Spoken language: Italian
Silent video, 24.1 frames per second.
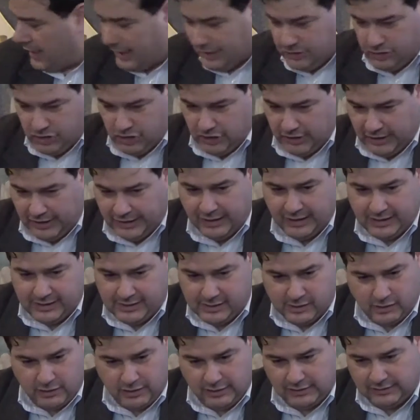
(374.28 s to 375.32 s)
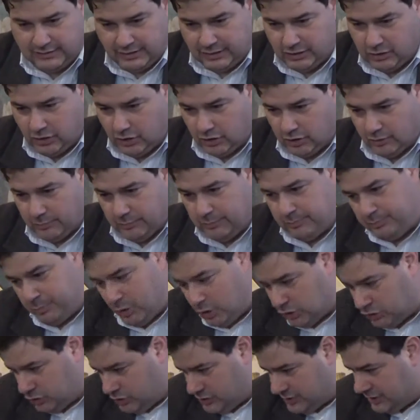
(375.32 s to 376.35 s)
agirà nelle zone del territorio
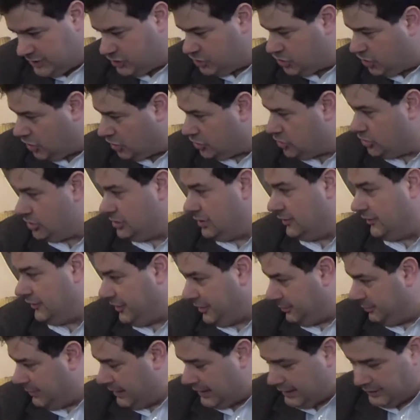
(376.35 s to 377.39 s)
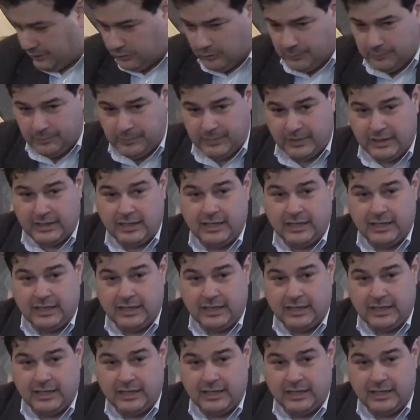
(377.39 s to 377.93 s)
Porto San Giorgio e del Fermano.